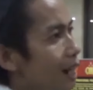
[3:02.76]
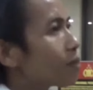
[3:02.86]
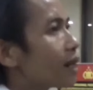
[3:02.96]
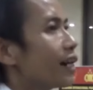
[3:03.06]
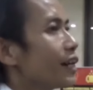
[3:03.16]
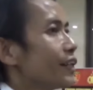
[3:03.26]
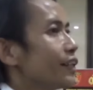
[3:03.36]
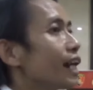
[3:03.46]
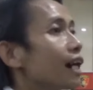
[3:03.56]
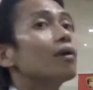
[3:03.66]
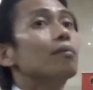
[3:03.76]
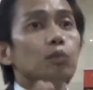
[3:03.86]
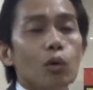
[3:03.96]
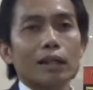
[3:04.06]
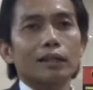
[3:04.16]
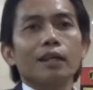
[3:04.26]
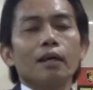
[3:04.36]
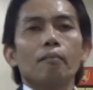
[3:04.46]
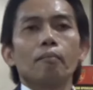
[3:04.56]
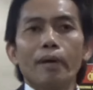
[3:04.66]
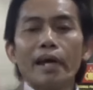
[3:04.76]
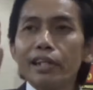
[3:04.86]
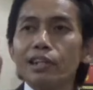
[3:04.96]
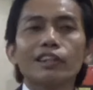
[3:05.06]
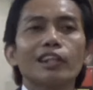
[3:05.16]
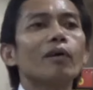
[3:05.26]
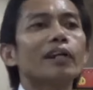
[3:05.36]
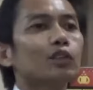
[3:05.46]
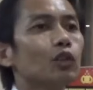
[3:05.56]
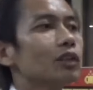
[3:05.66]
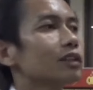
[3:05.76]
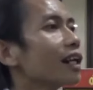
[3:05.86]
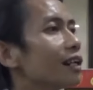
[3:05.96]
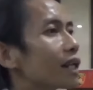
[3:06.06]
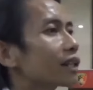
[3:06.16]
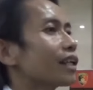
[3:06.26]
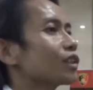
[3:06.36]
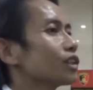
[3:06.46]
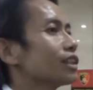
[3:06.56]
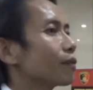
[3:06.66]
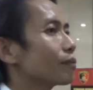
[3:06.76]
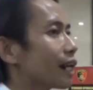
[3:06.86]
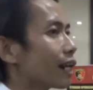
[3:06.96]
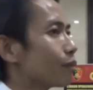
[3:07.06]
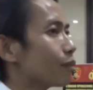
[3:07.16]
apa yang membuat Peggy Setiawan itu terlibat kasus tindak pidana